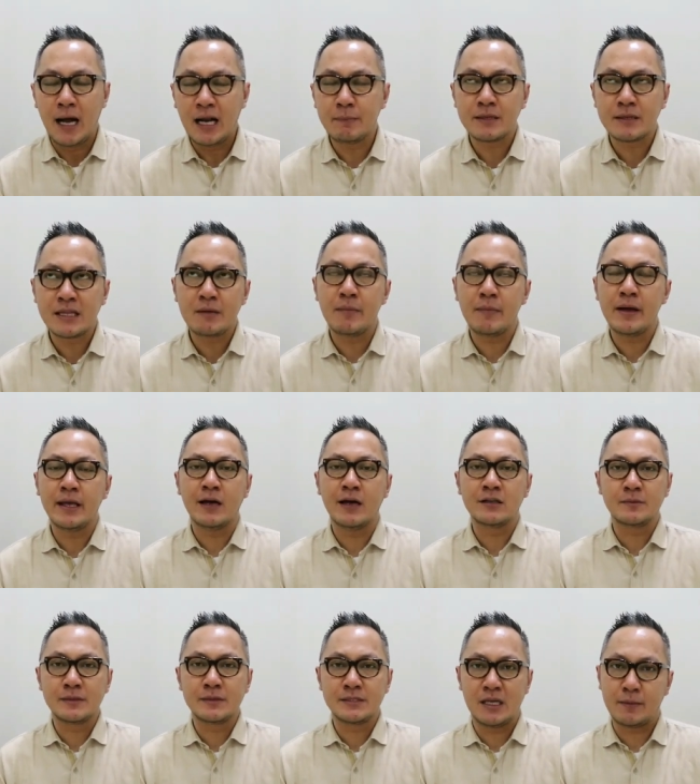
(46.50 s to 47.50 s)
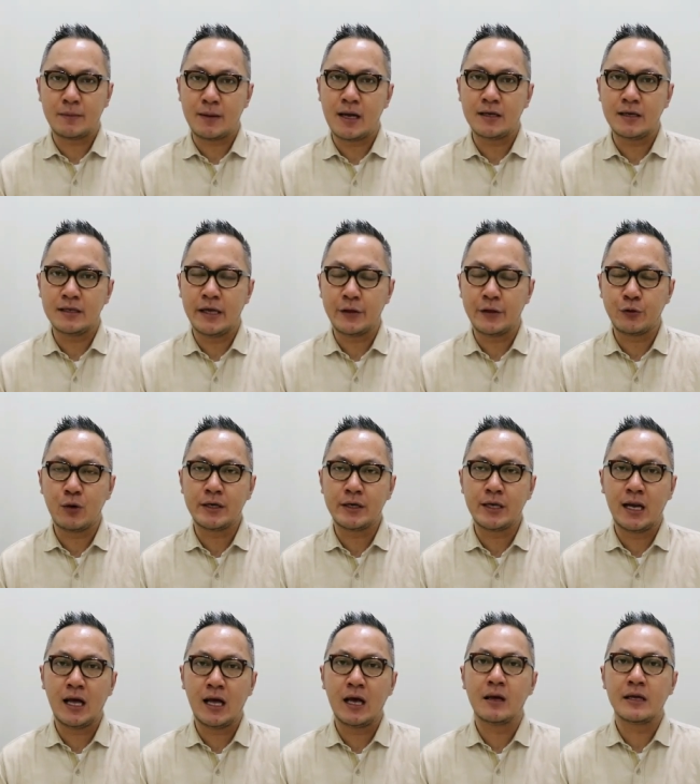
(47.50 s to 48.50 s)
Hal pertama yang harus persiapkan yaitu
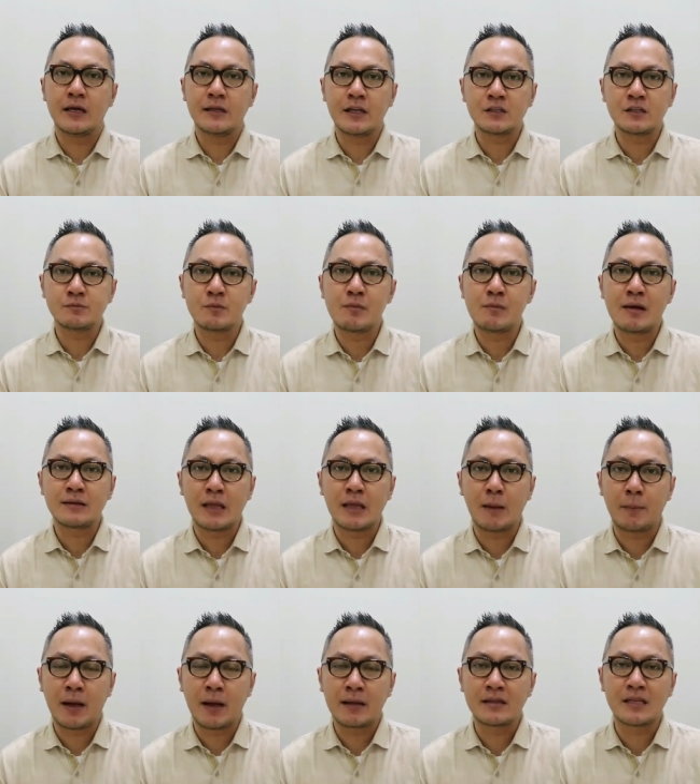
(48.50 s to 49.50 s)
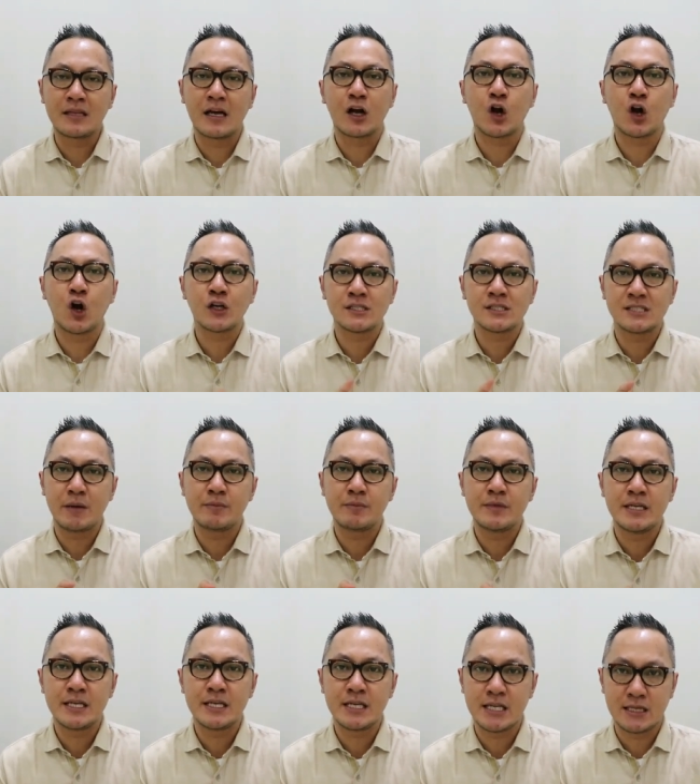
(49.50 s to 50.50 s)
adalah kita harus memantapkan tentang konsep
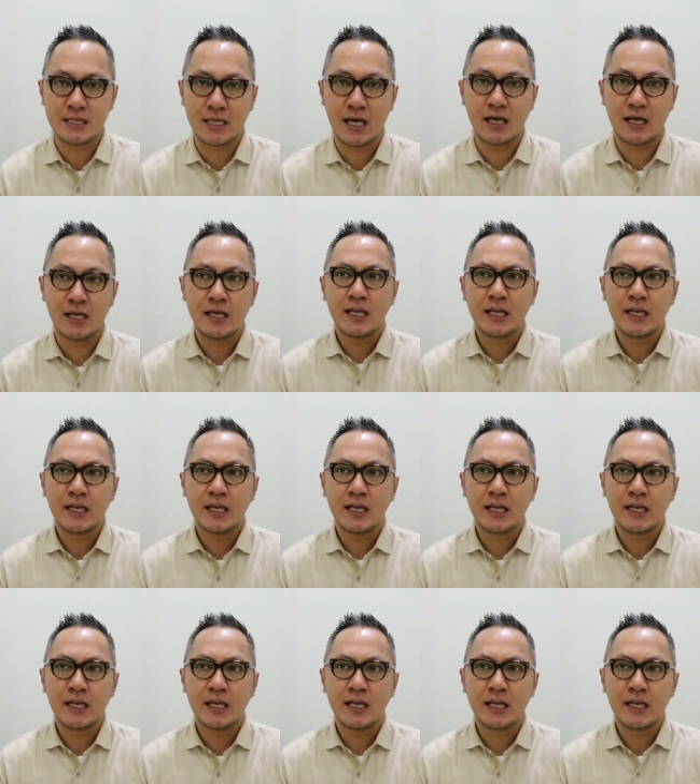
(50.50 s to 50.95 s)
diri kita.